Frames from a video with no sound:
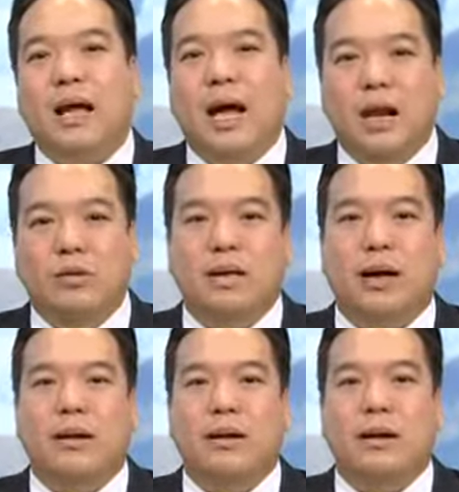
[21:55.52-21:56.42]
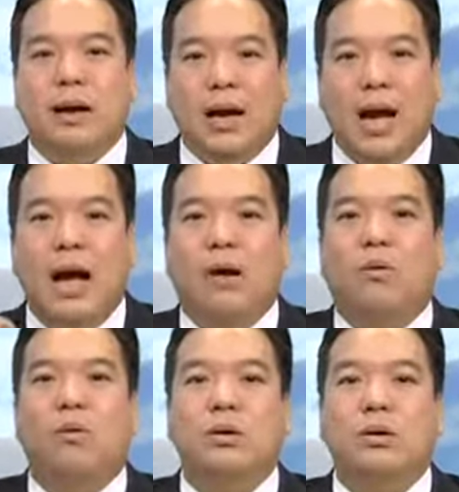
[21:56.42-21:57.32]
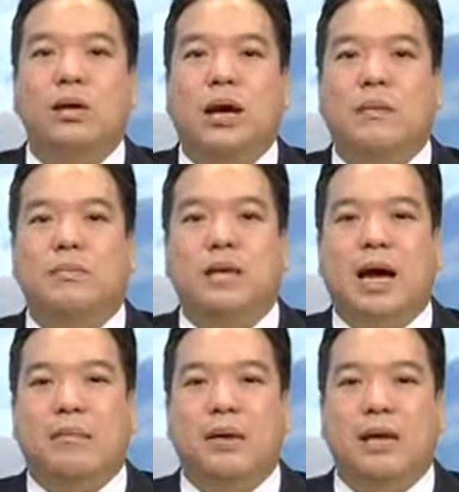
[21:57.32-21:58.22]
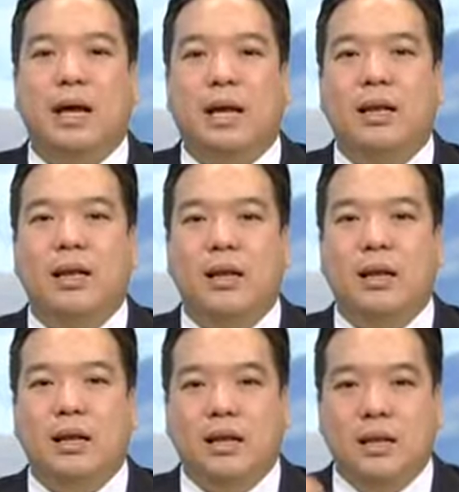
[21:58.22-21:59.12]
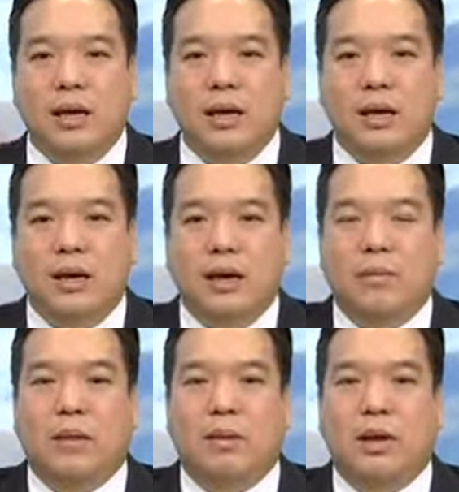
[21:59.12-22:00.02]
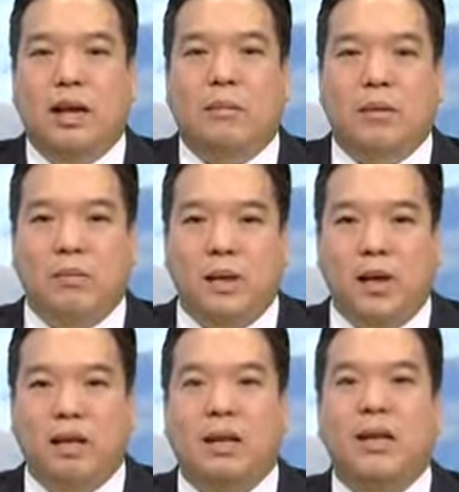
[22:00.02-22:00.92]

ถ้าเราจะก้าวนะครับจากประเทศที่กำลังพัฒนาไปเป็นประเทศที่